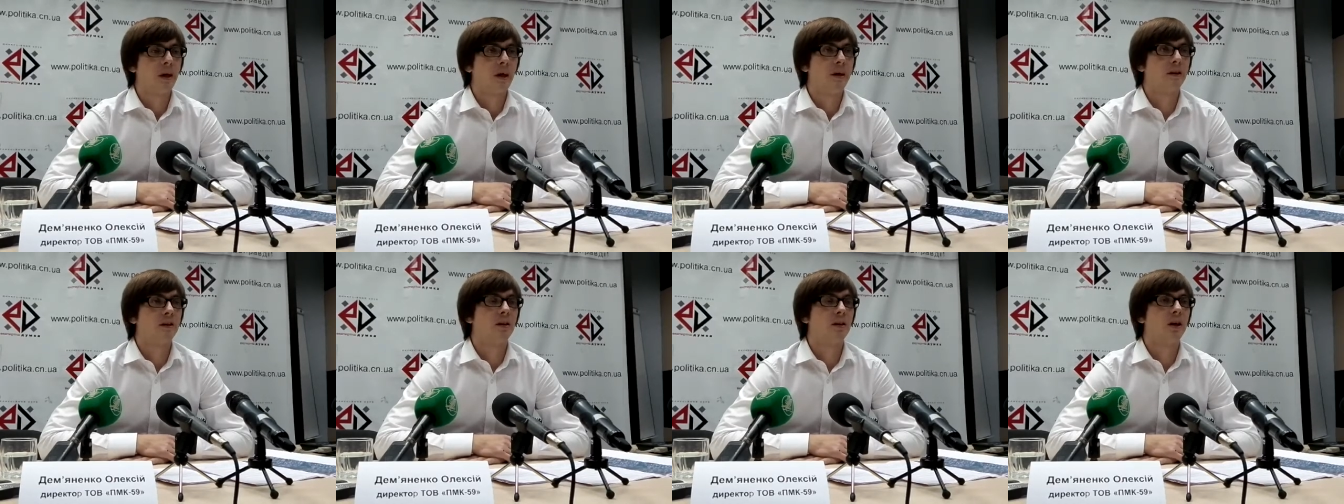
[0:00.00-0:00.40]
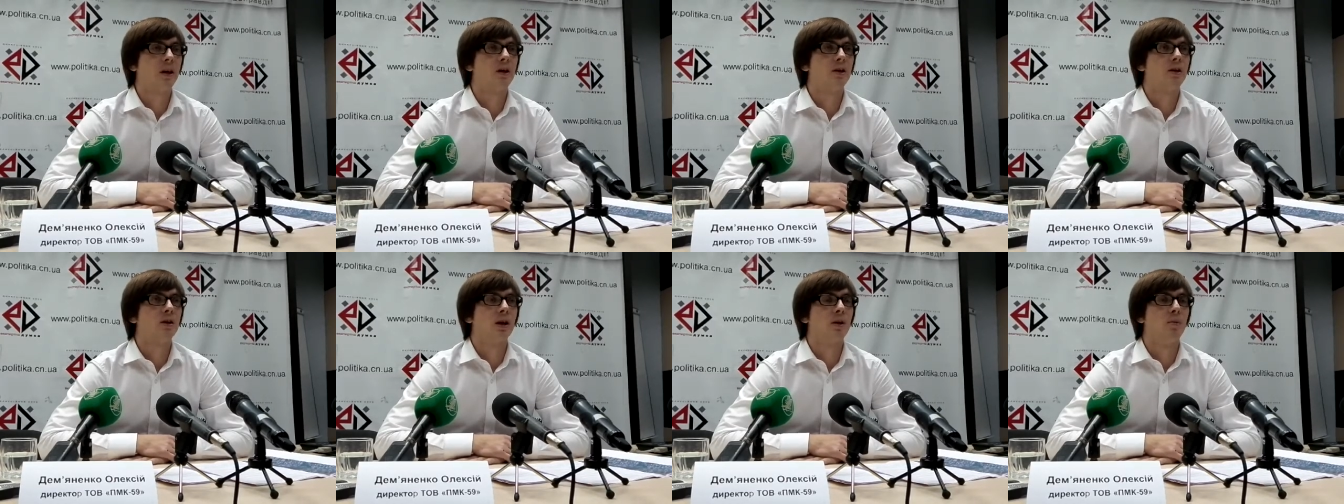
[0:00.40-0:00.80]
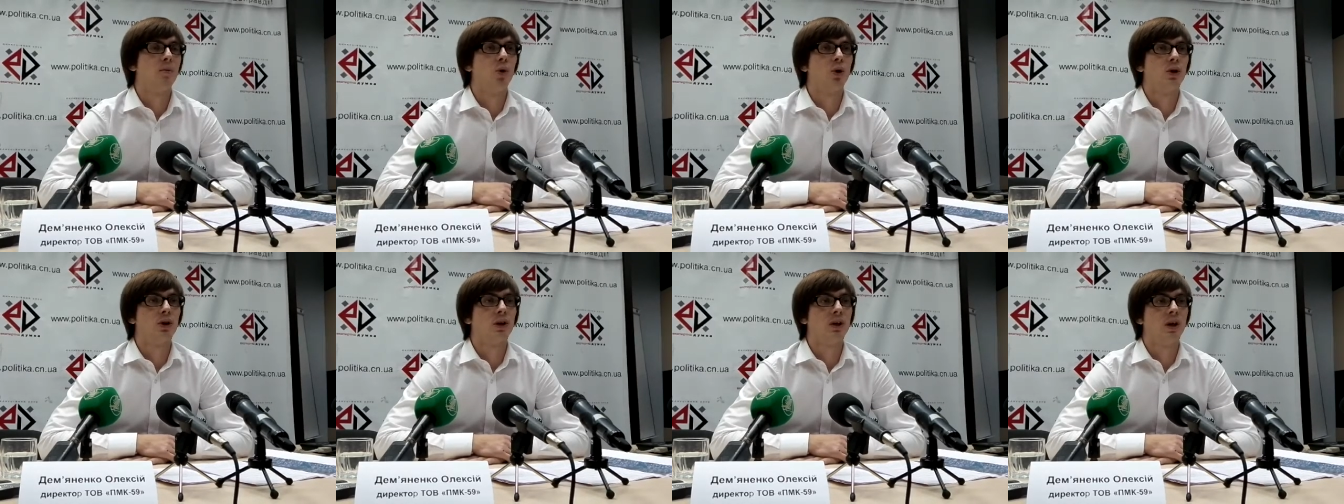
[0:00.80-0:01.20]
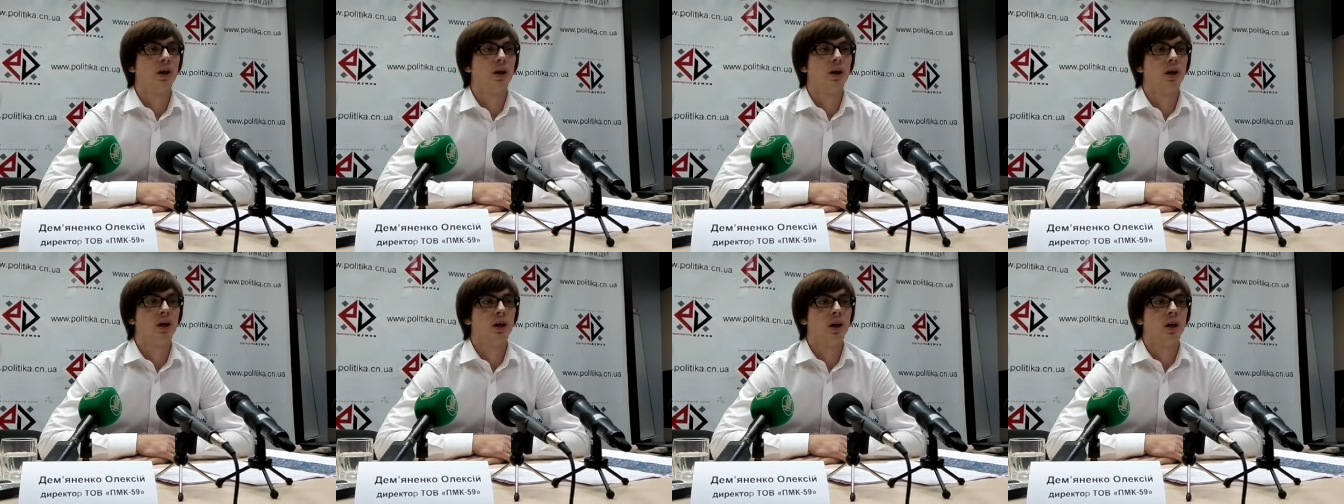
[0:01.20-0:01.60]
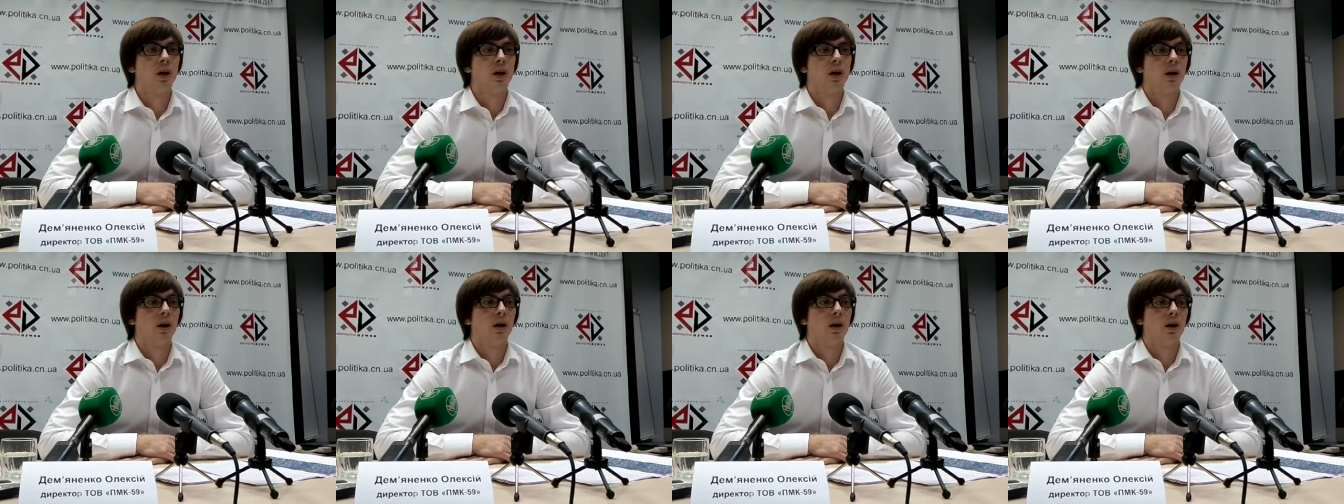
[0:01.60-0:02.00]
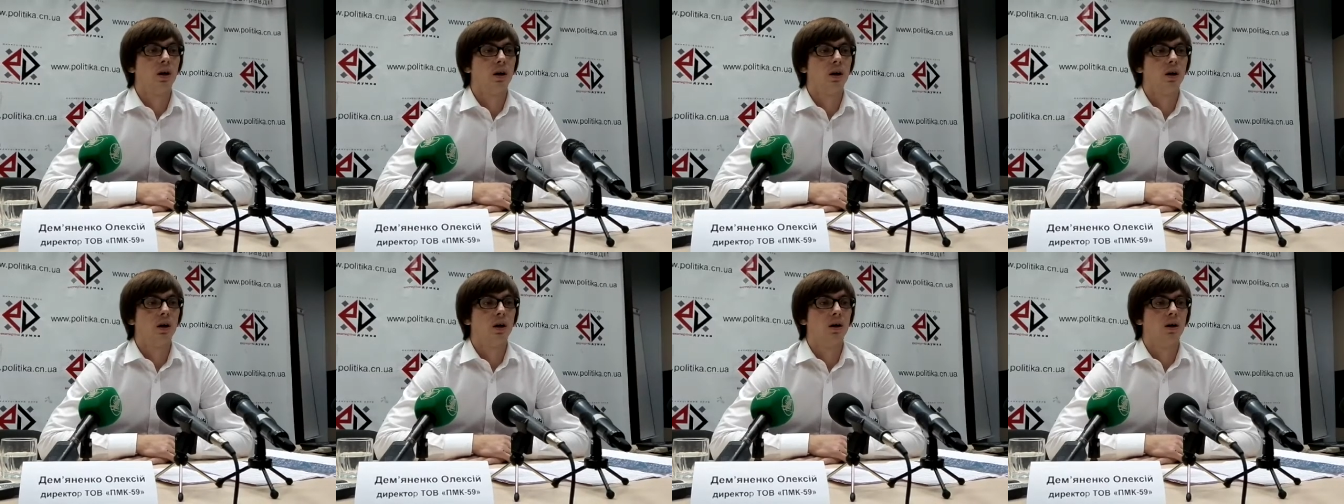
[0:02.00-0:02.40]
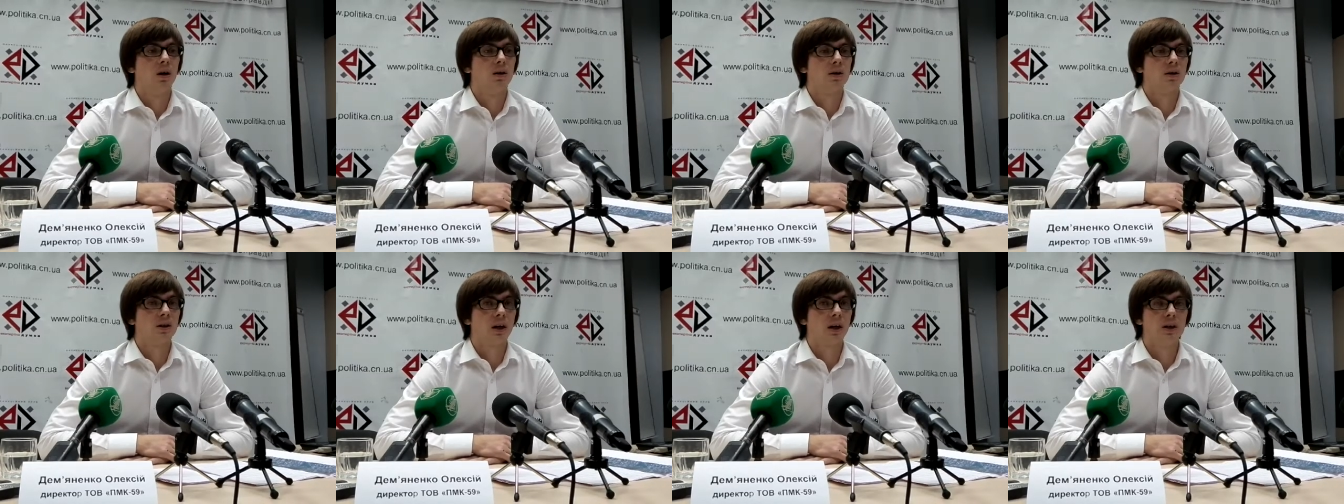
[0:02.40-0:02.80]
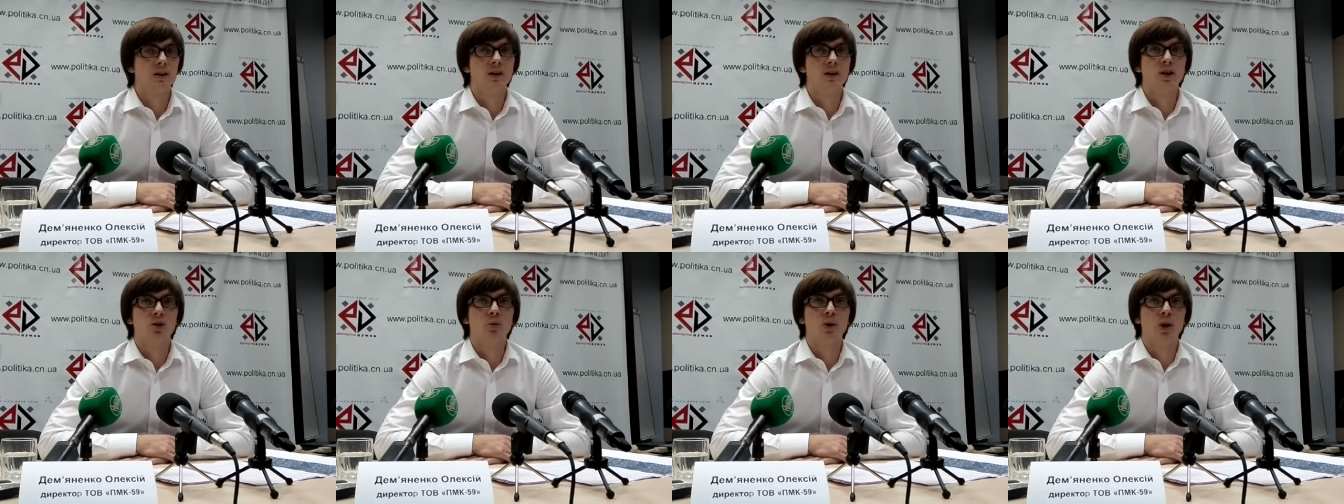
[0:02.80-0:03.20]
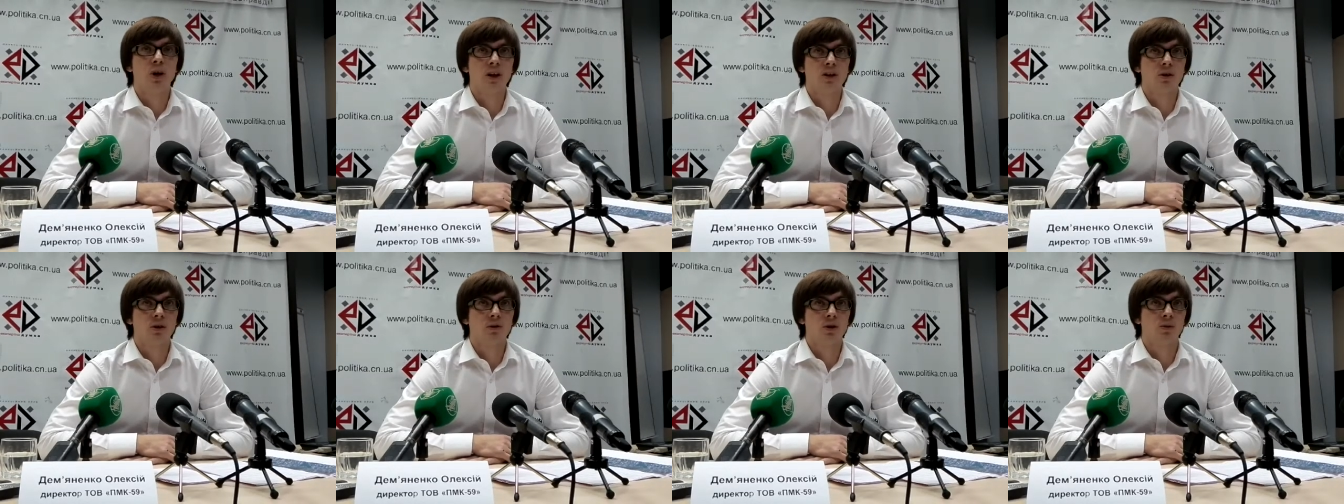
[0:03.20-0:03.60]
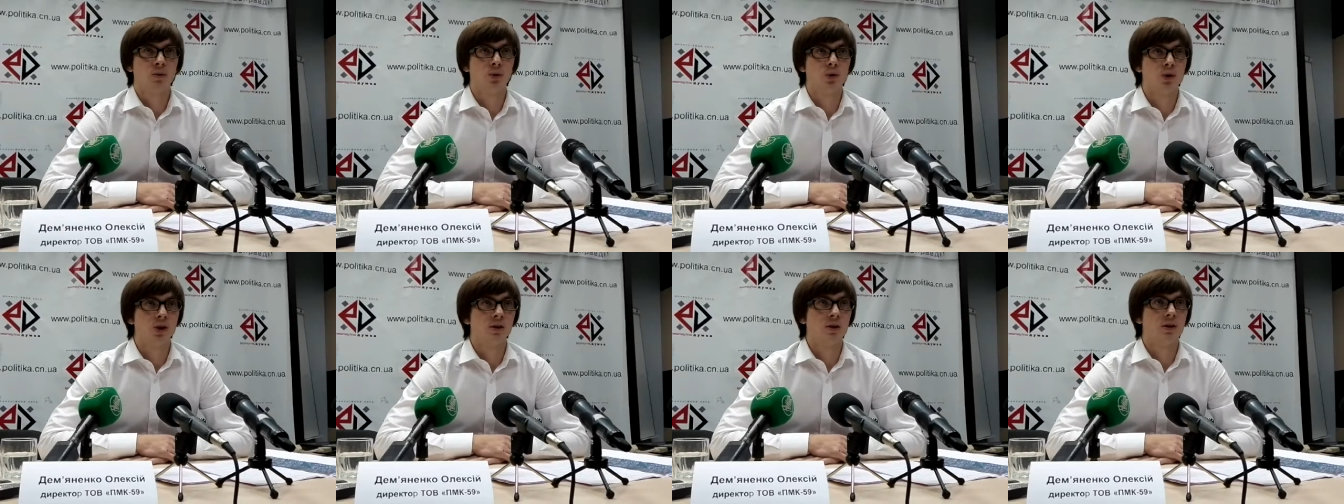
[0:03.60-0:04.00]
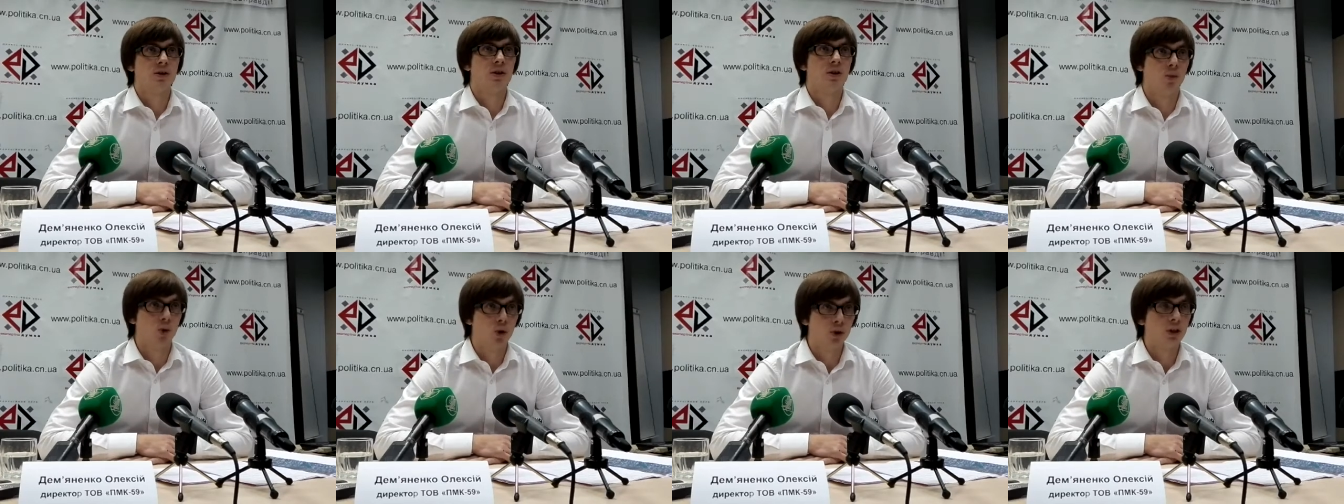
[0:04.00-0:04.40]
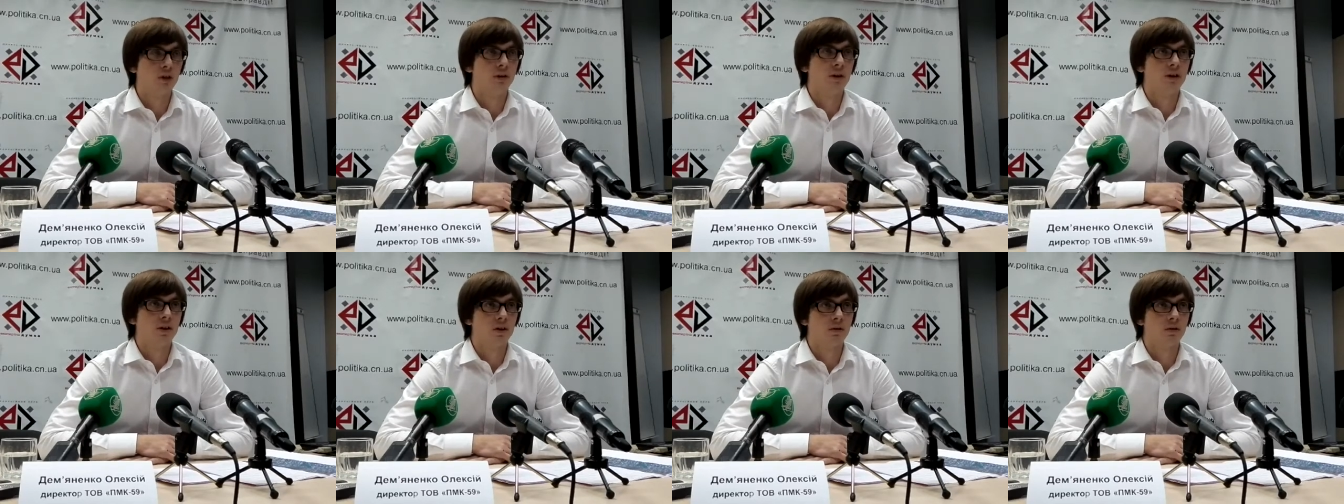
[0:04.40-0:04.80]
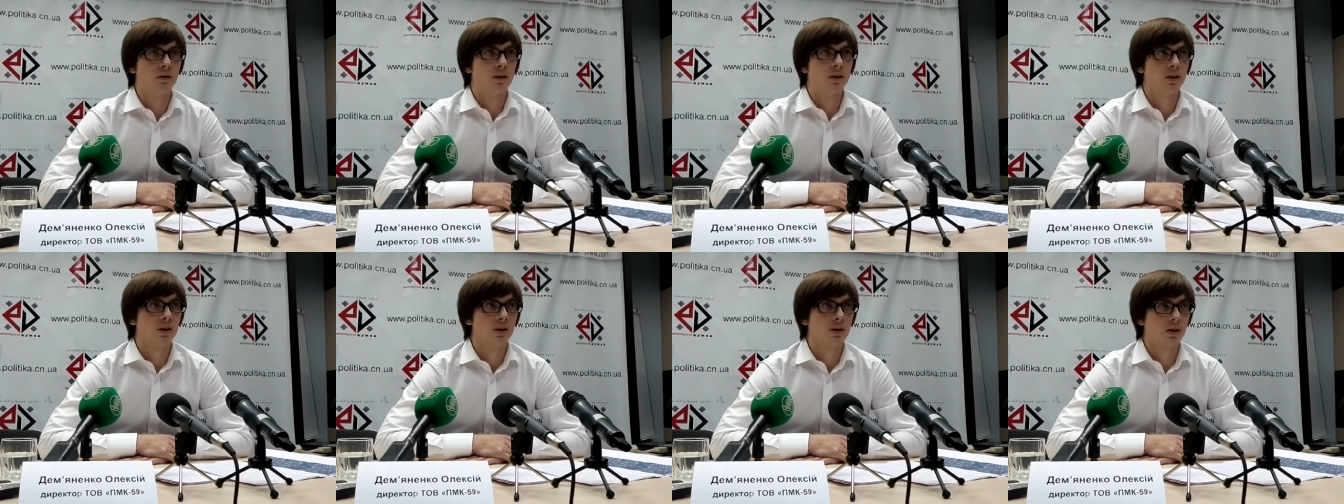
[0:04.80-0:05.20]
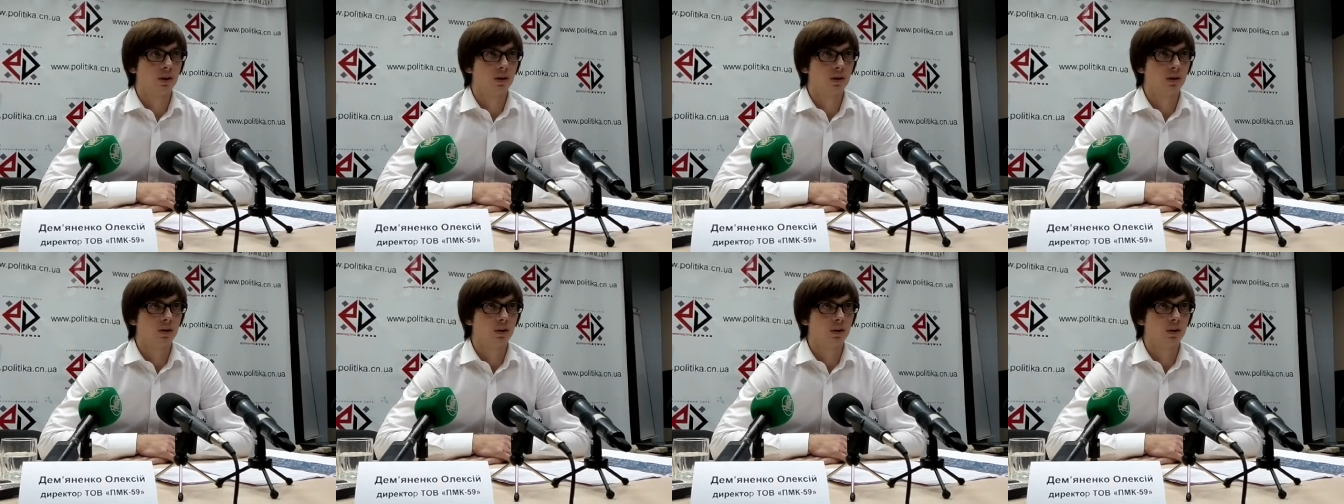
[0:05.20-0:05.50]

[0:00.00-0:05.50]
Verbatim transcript: Это и работа э, строительных бригад, которые будут делать ремонты в этих квартирах.